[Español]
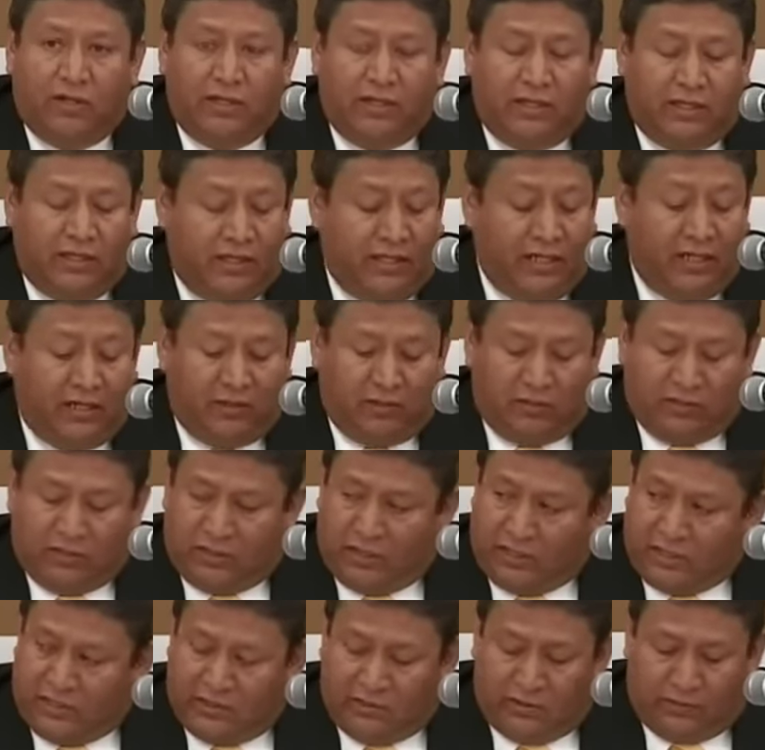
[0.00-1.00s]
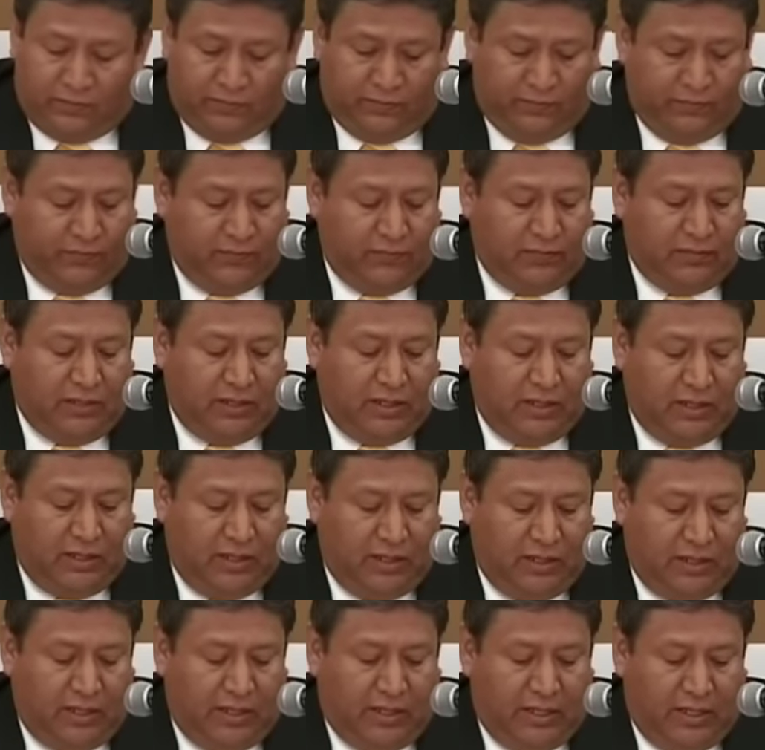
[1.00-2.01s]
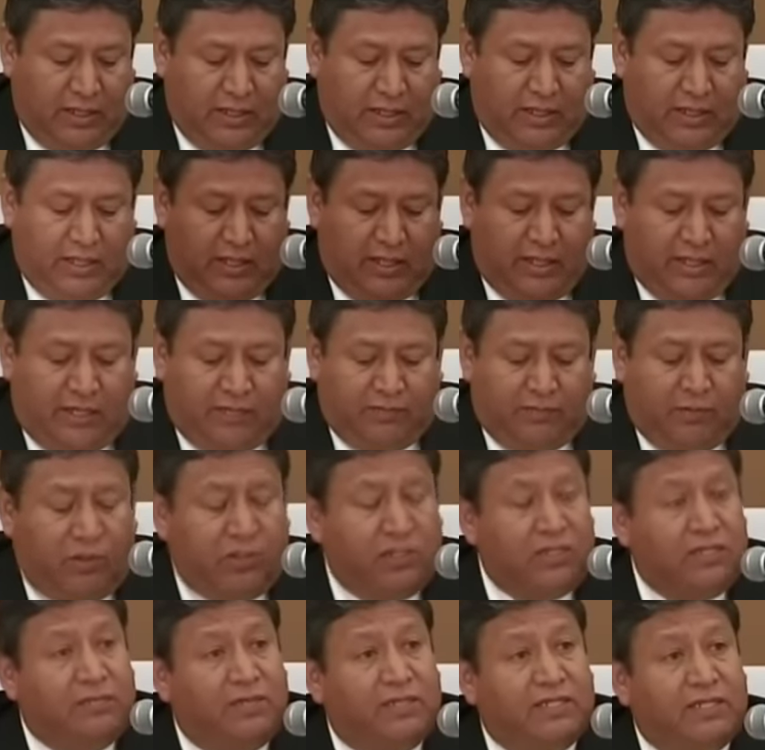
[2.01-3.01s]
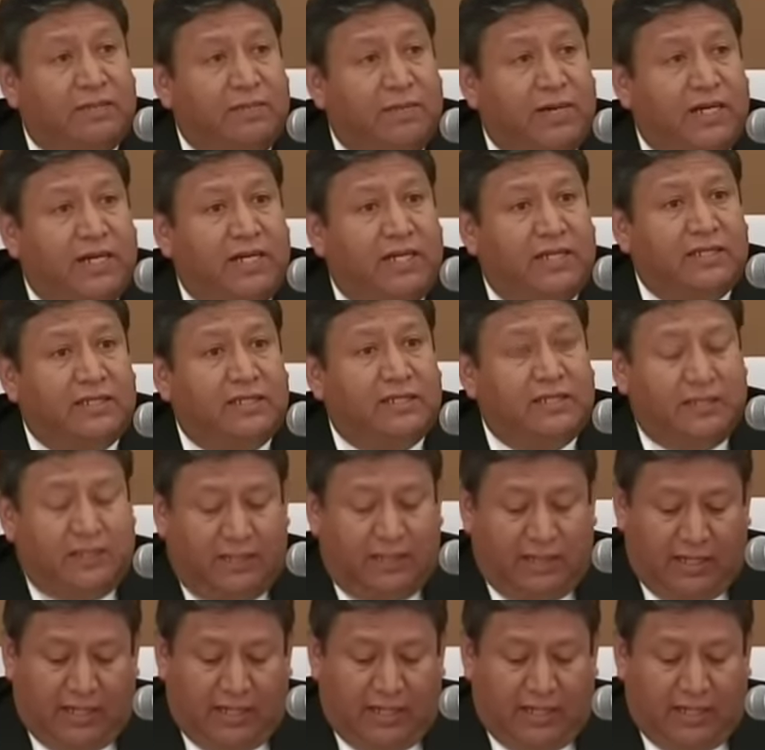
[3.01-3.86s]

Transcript: y el consenso. En las próximas semanas